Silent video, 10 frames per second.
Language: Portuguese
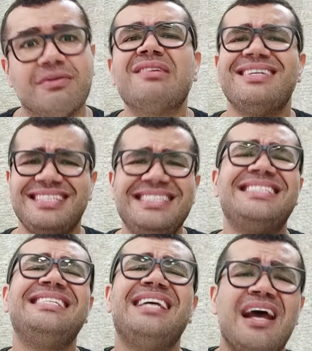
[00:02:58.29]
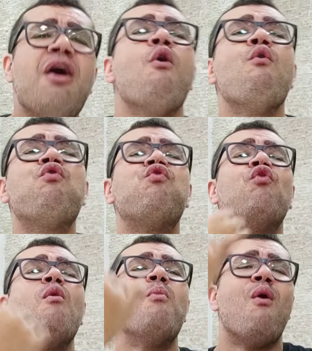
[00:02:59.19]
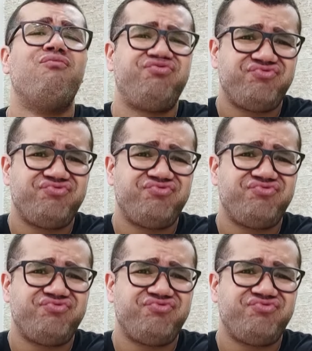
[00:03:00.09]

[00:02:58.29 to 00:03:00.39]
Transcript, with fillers: Você vai sentir o fumo.